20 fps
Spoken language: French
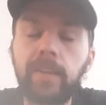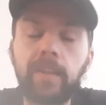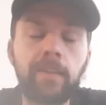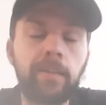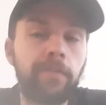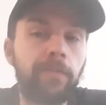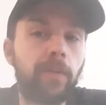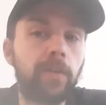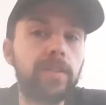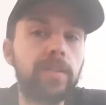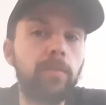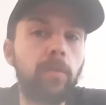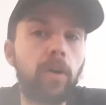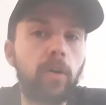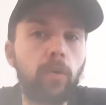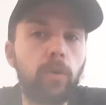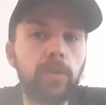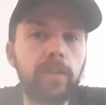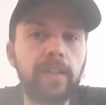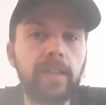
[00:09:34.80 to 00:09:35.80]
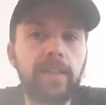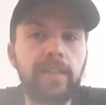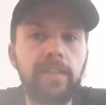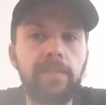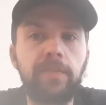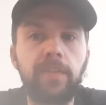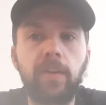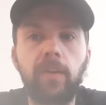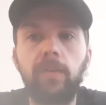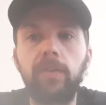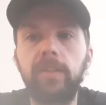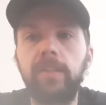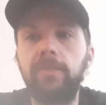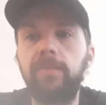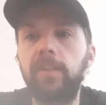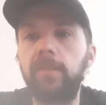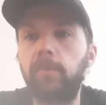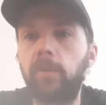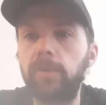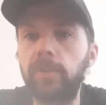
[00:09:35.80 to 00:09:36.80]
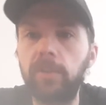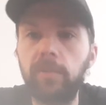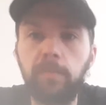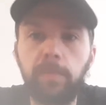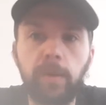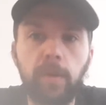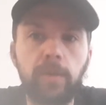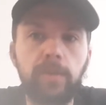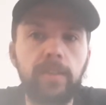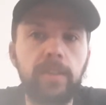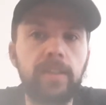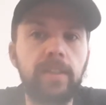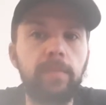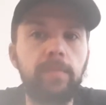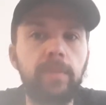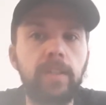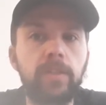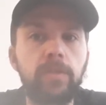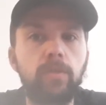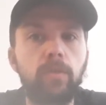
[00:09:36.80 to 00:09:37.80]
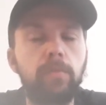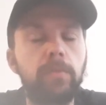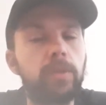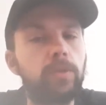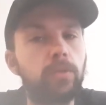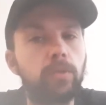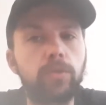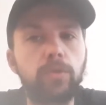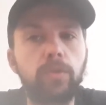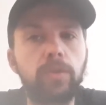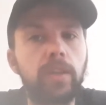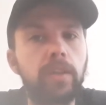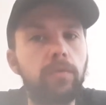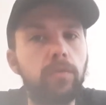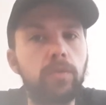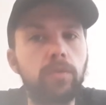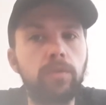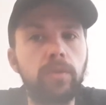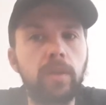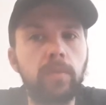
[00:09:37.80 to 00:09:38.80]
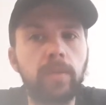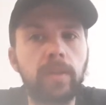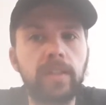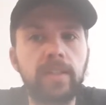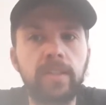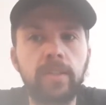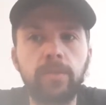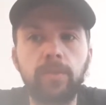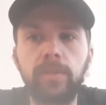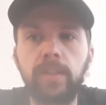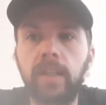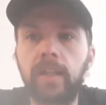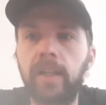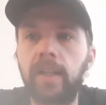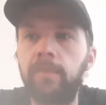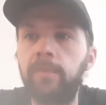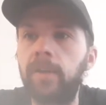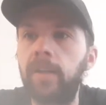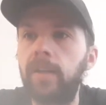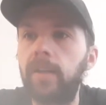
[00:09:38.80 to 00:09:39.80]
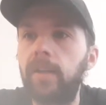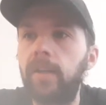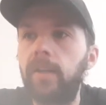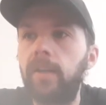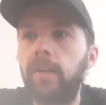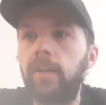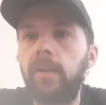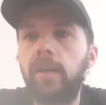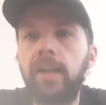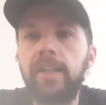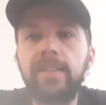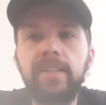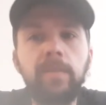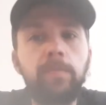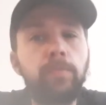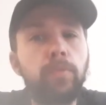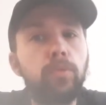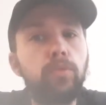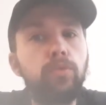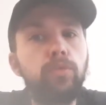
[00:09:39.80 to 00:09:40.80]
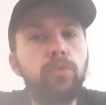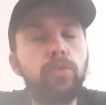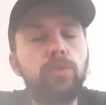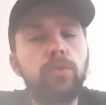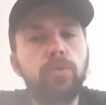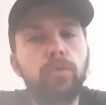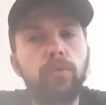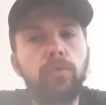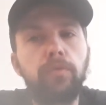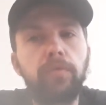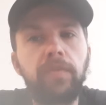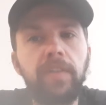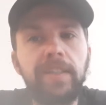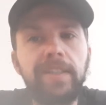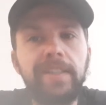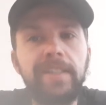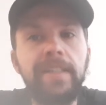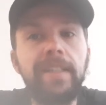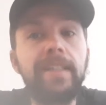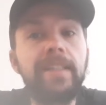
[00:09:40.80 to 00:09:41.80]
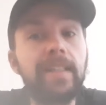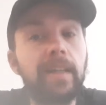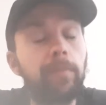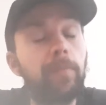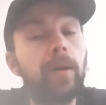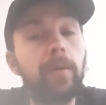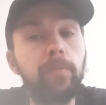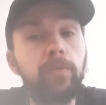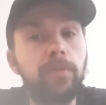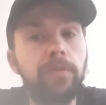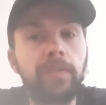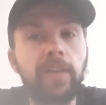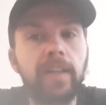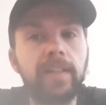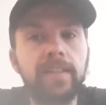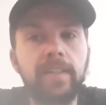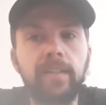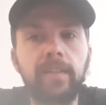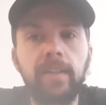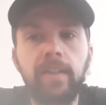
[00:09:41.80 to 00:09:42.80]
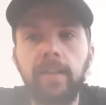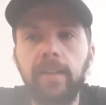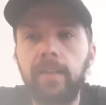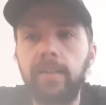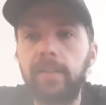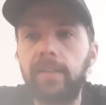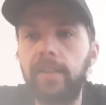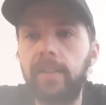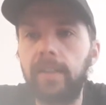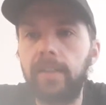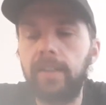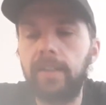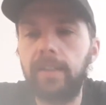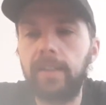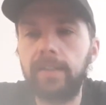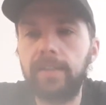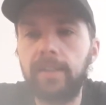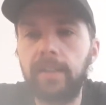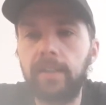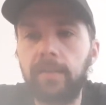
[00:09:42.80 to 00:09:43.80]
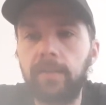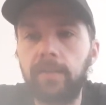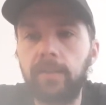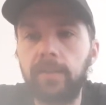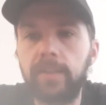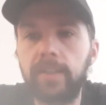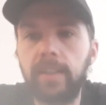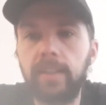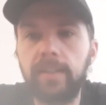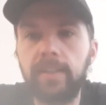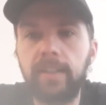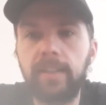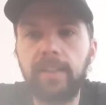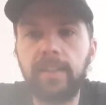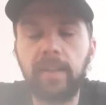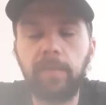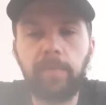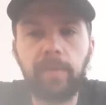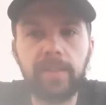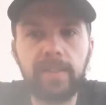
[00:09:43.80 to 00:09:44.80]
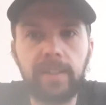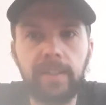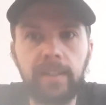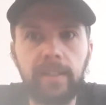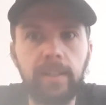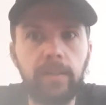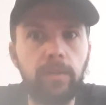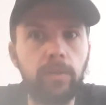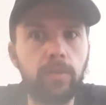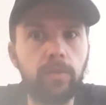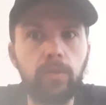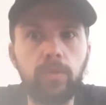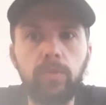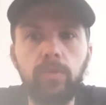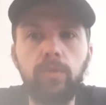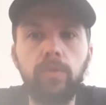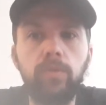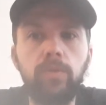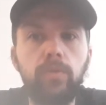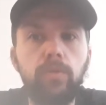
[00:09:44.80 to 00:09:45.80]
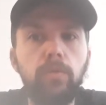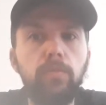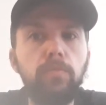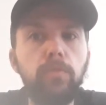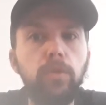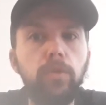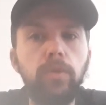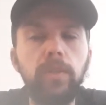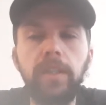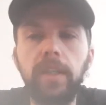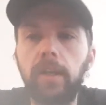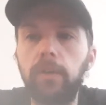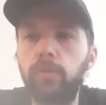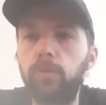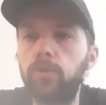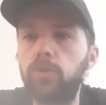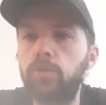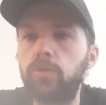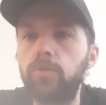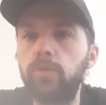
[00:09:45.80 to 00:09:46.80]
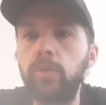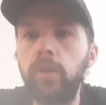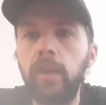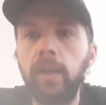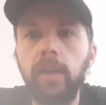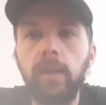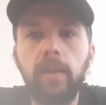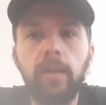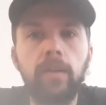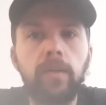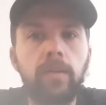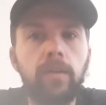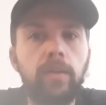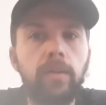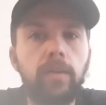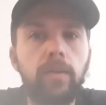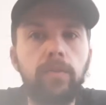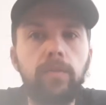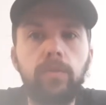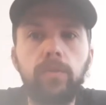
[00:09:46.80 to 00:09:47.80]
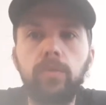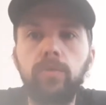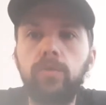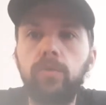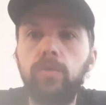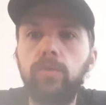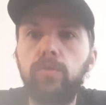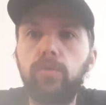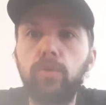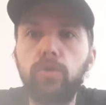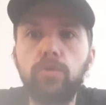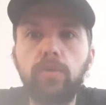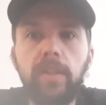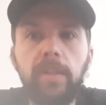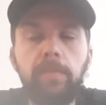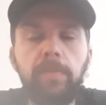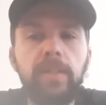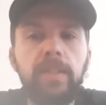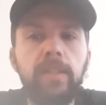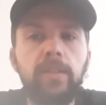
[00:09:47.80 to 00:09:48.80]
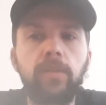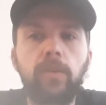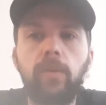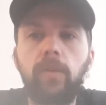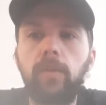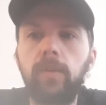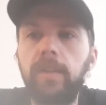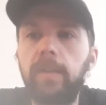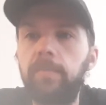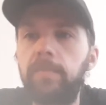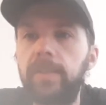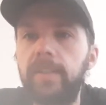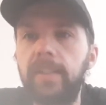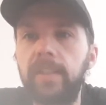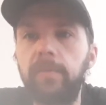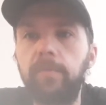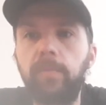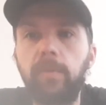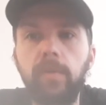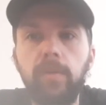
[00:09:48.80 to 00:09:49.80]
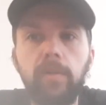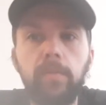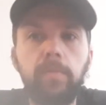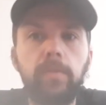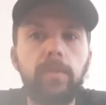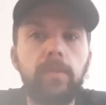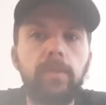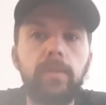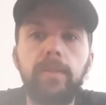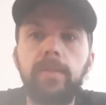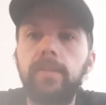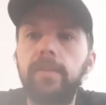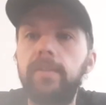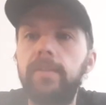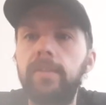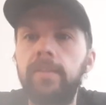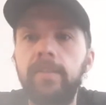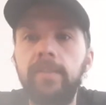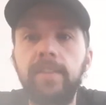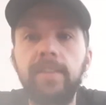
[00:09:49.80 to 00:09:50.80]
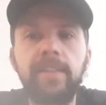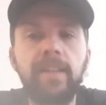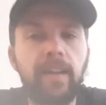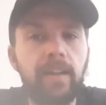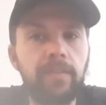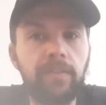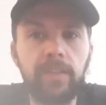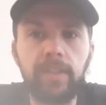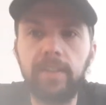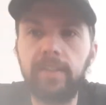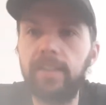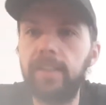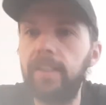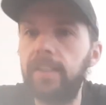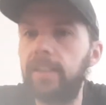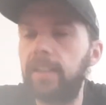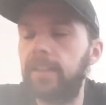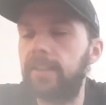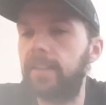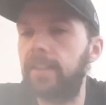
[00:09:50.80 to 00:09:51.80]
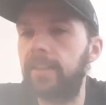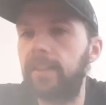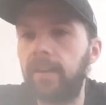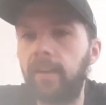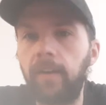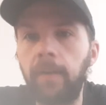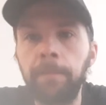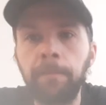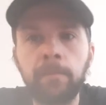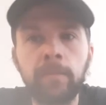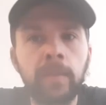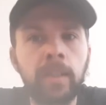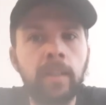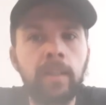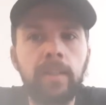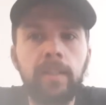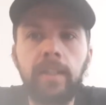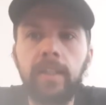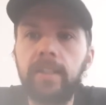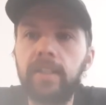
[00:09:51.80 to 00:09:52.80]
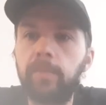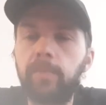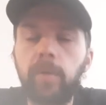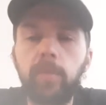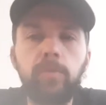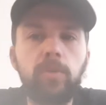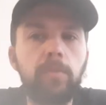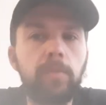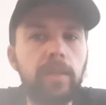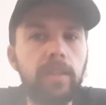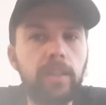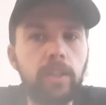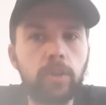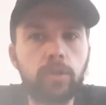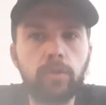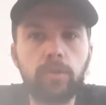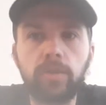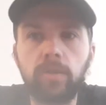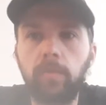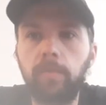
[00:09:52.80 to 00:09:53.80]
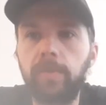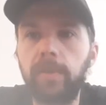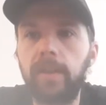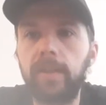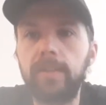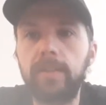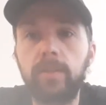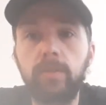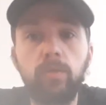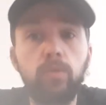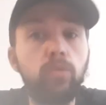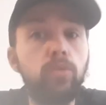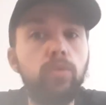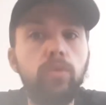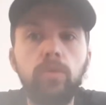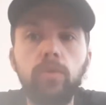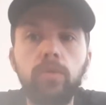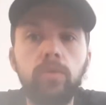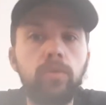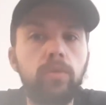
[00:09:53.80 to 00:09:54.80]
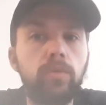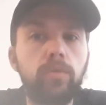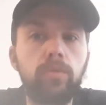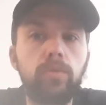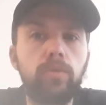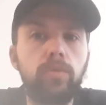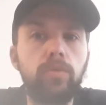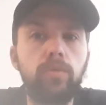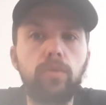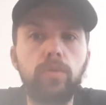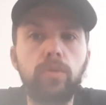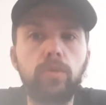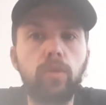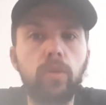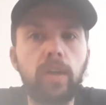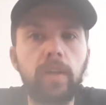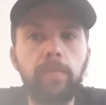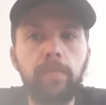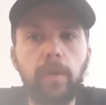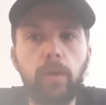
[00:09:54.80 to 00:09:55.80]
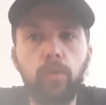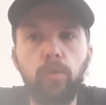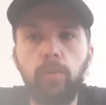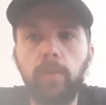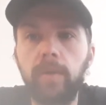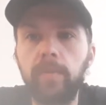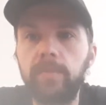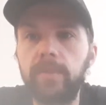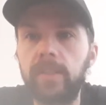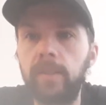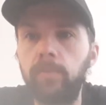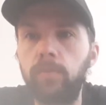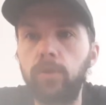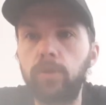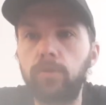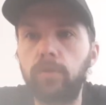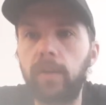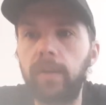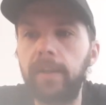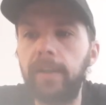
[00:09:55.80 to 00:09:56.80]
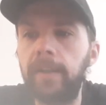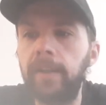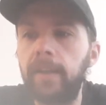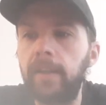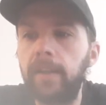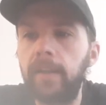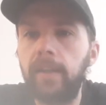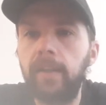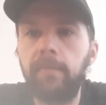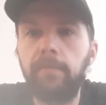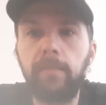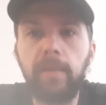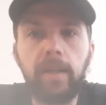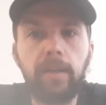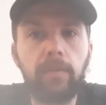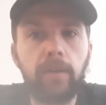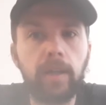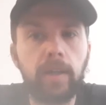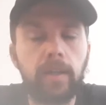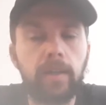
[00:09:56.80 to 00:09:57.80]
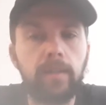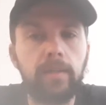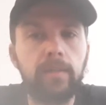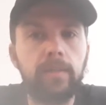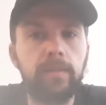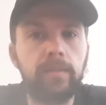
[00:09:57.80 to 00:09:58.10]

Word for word: forcément un rôle très différent qui va demander une période d'adaptation, mais sur ce qu'on a vu sur la pré-saison, il y a quand même assez peu de doutes sur le fait qu'il est capable de faire ça. Il a, euh, cette, capacité de, mieux lire le jeu, euh, de, jouer les pick and roll, les pick and pop, euh, des, drive and kick, etc. Il est capable de mettre des choses en place ou de, scorer par lui-même si besoin est. Mais voilà,